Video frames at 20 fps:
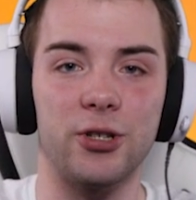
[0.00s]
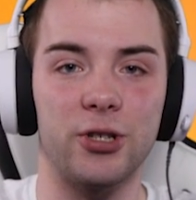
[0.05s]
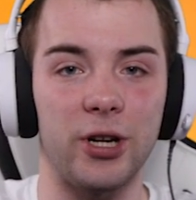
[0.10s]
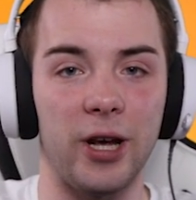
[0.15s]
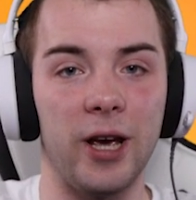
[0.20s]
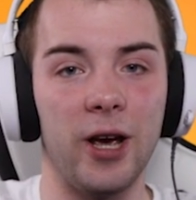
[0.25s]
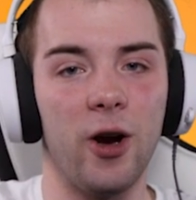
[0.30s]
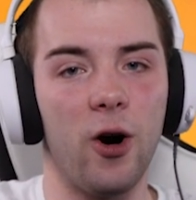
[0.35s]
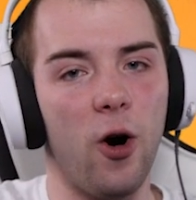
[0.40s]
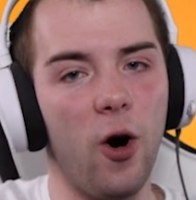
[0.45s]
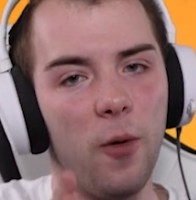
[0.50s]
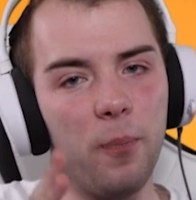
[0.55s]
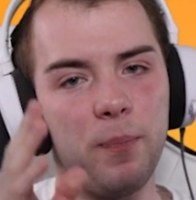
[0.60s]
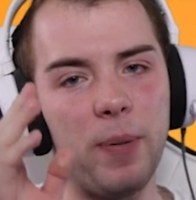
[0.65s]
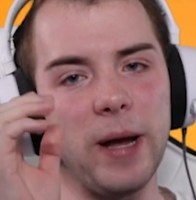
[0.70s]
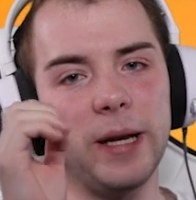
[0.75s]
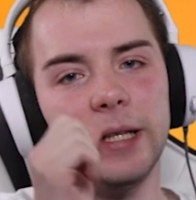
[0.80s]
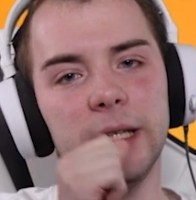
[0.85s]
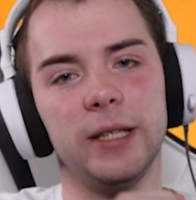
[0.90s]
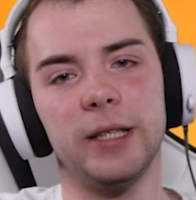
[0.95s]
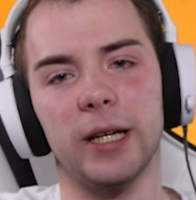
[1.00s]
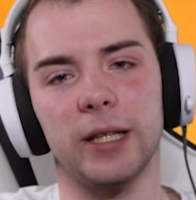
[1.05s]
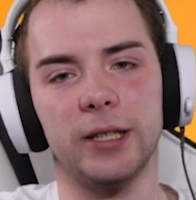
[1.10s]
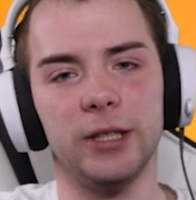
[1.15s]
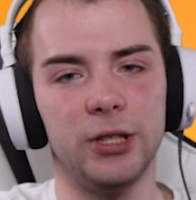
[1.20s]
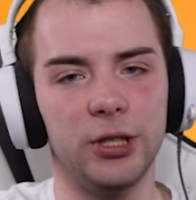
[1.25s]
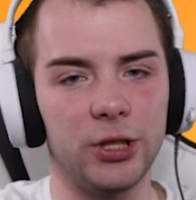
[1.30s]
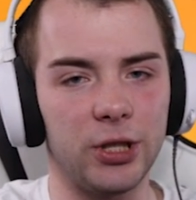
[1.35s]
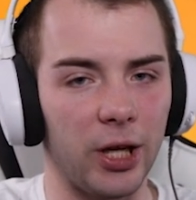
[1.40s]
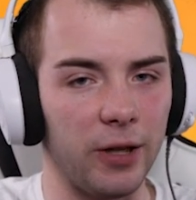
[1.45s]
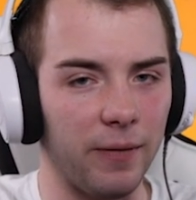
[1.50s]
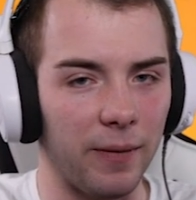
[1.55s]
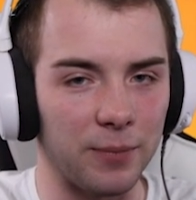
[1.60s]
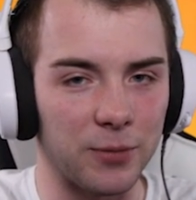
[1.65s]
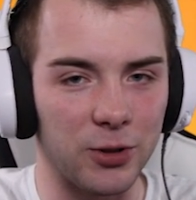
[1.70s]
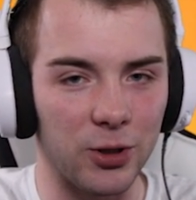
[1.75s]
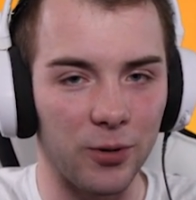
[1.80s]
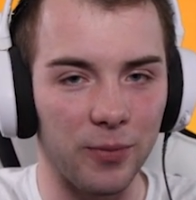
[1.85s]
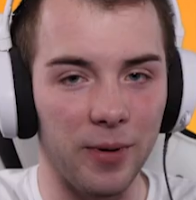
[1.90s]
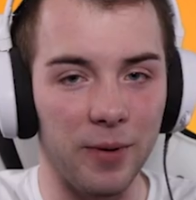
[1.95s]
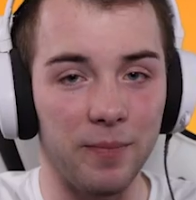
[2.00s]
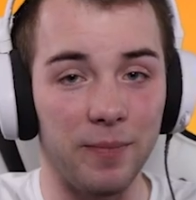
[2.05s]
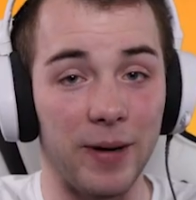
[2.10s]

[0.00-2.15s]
że opening jaki dzisiaj wam zrobię